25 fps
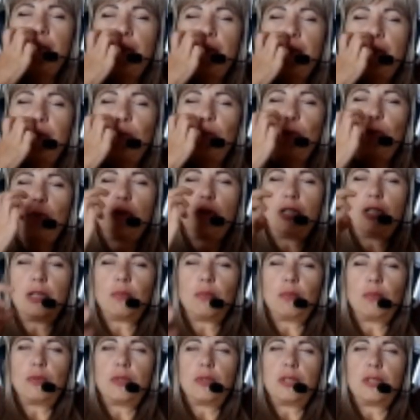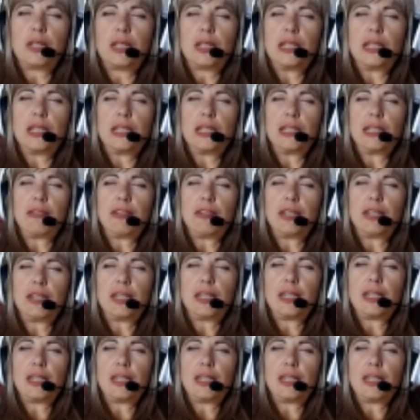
Но не рябое разноцветное,